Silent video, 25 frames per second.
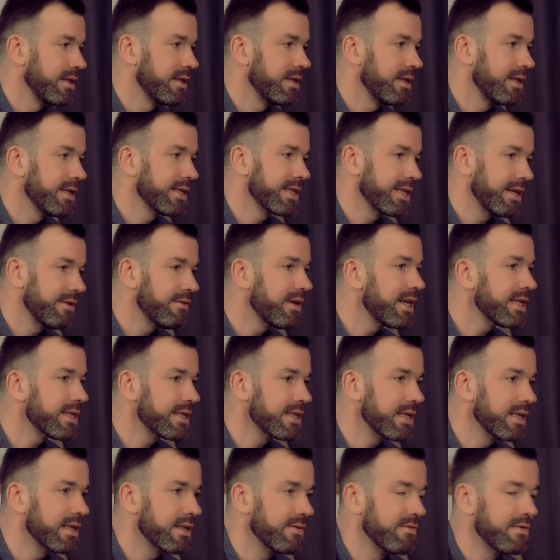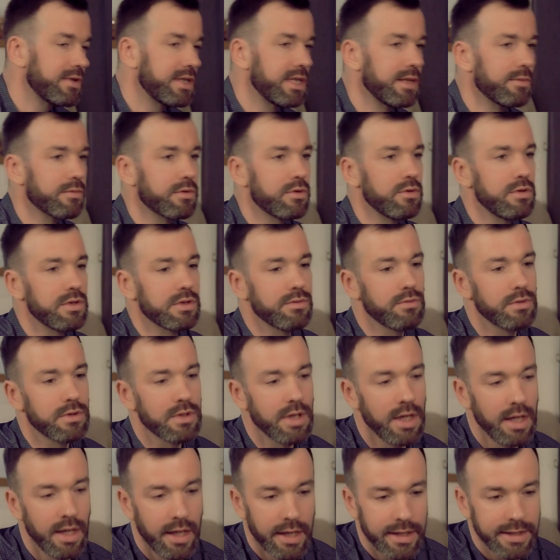интересоваться этим всем. То есть вот
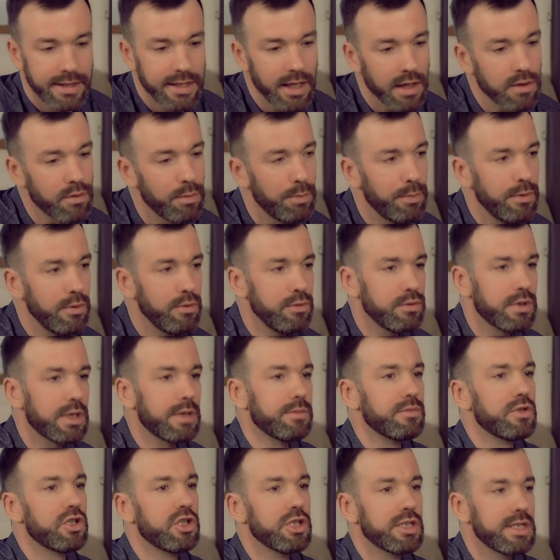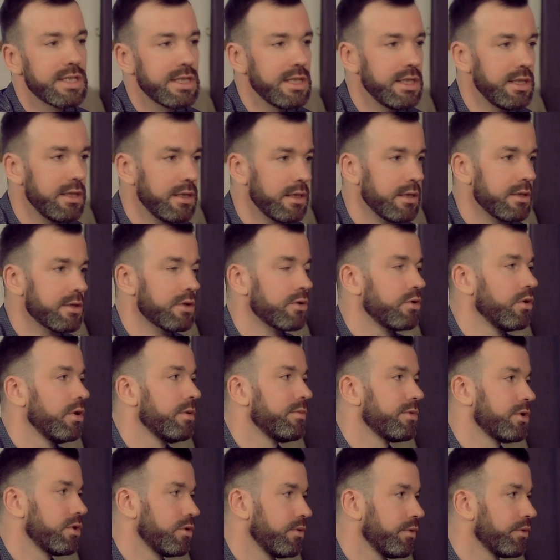я куплю там часы
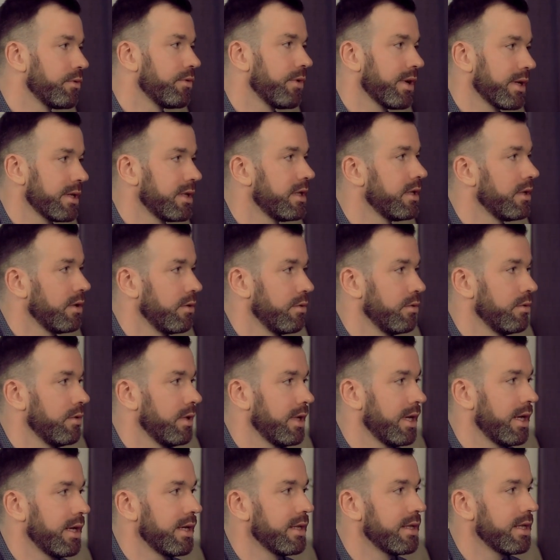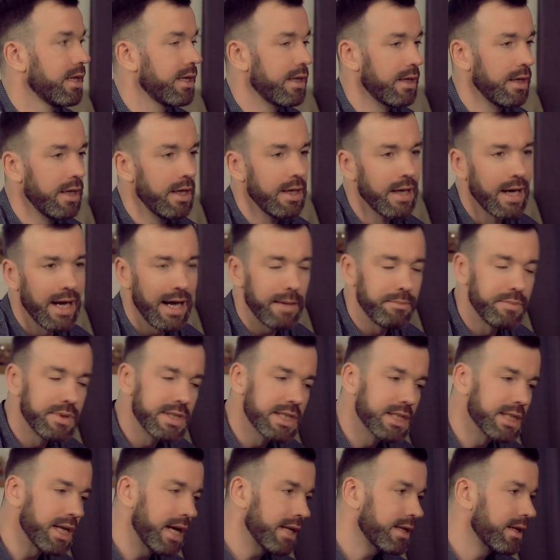стоимостью в квартиру, да, я
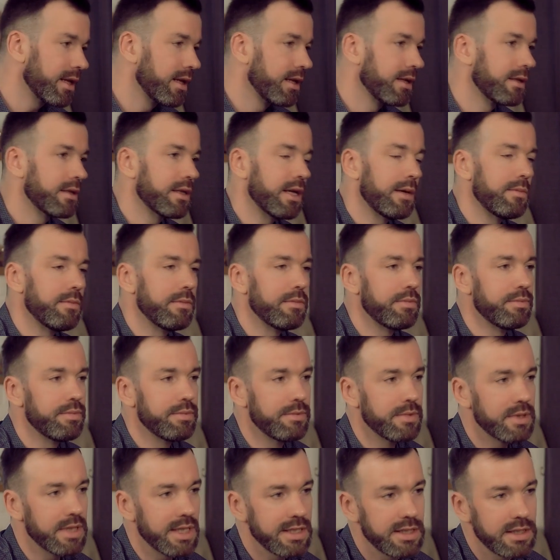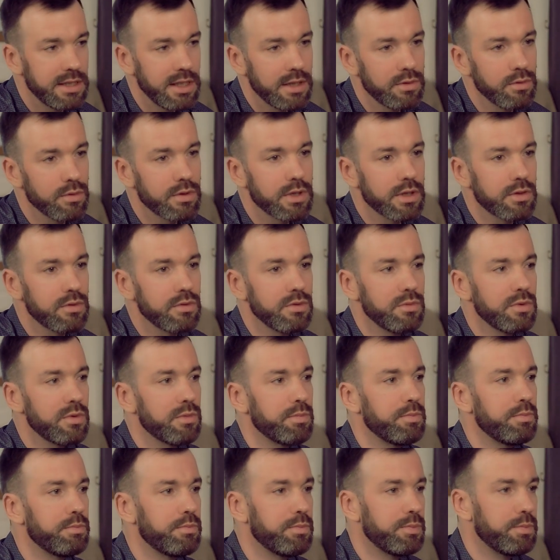обязательно там надену какой-нибудь
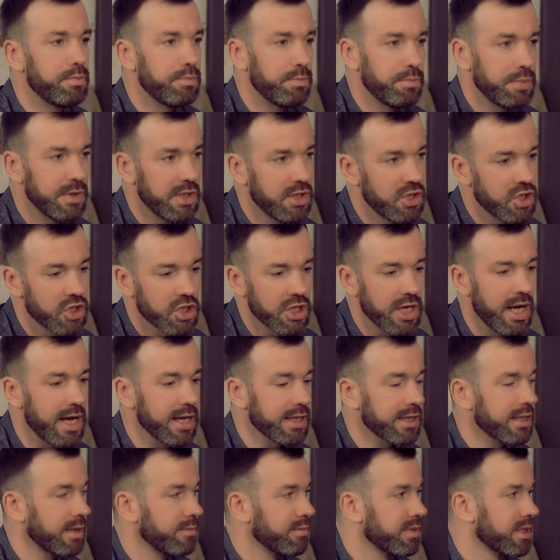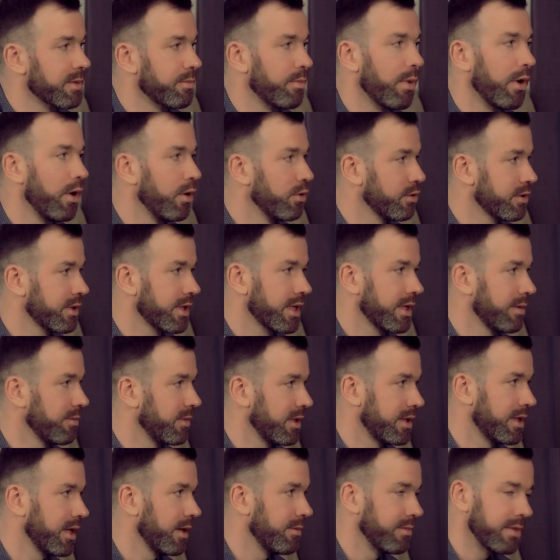пиджак там с
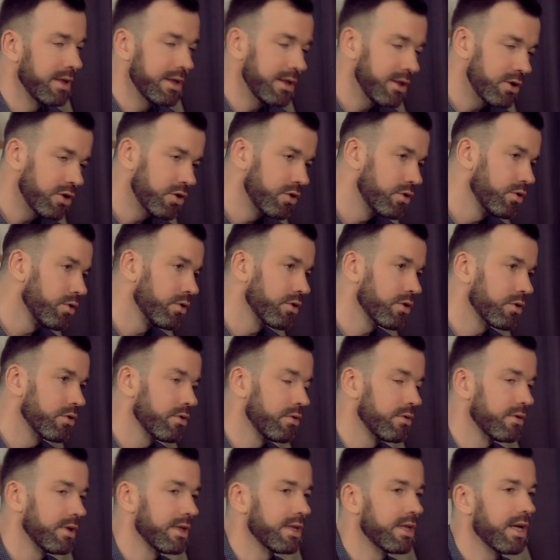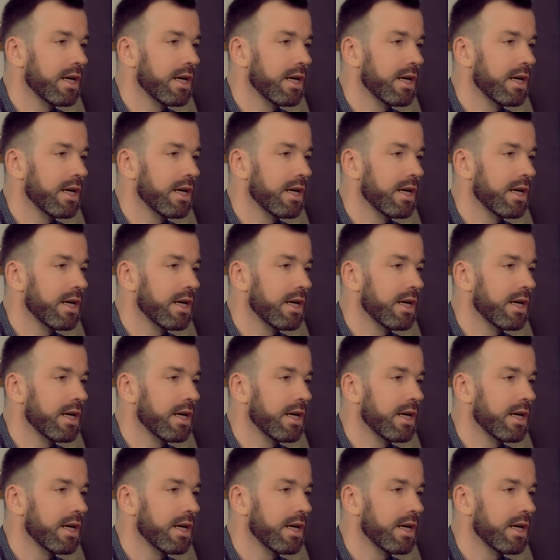блестками там или еще что-то